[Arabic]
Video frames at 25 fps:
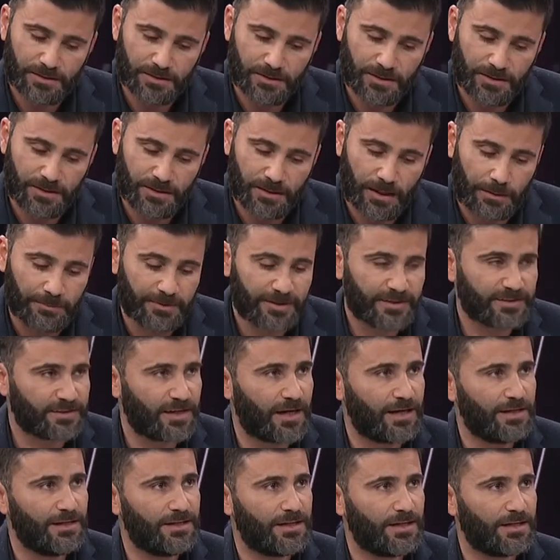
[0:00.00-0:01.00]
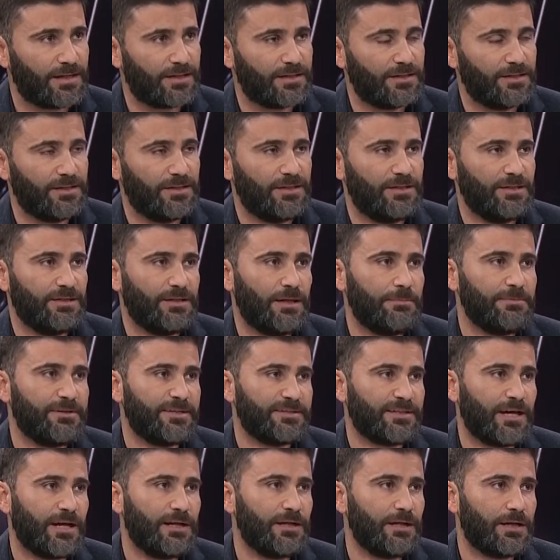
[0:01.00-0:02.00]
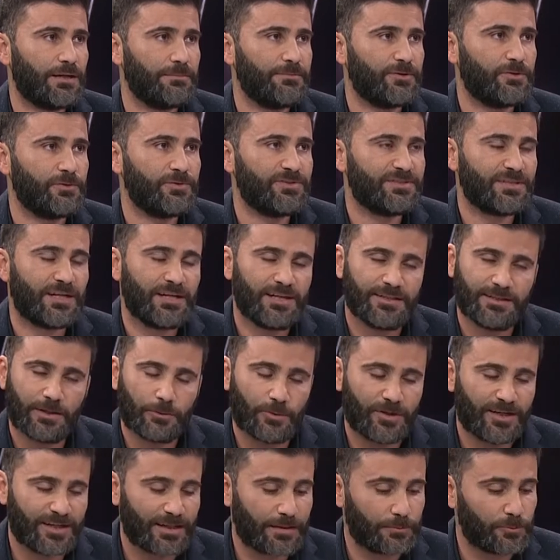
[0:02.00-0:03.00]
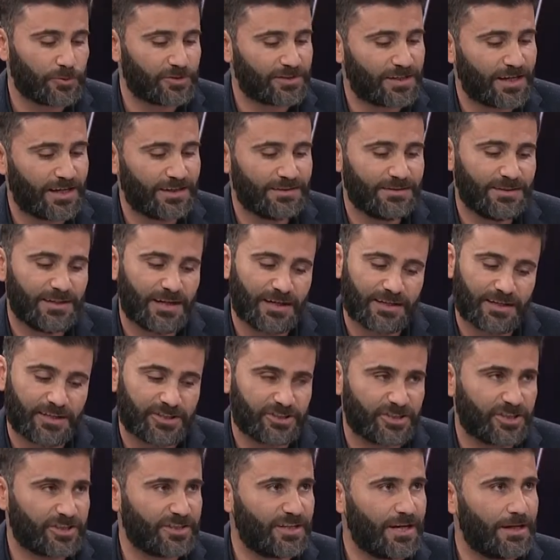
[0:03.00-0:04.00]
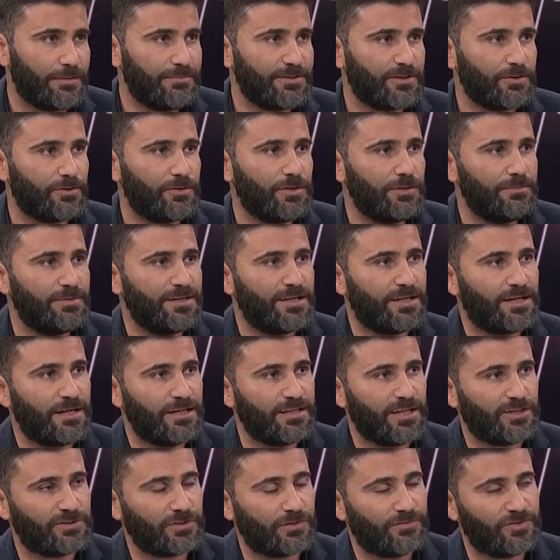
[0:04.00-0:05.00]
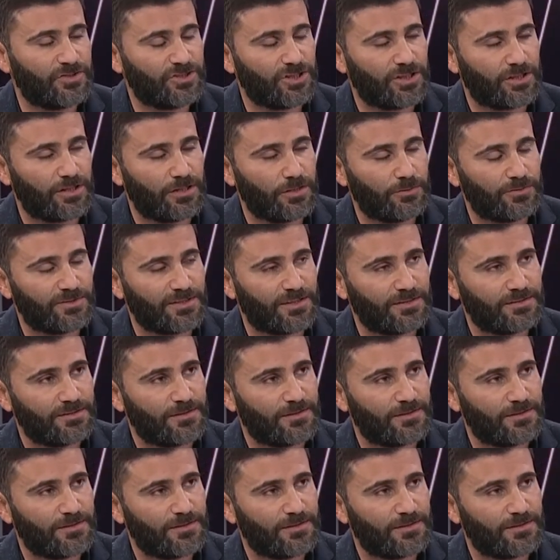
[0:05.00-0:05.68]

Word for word: الامر يتعلق إيه، الامر يتعلق بروسيا لان الولايات المتحده اخرجت يدها من كل ما يحصل في الشرق الاوسط.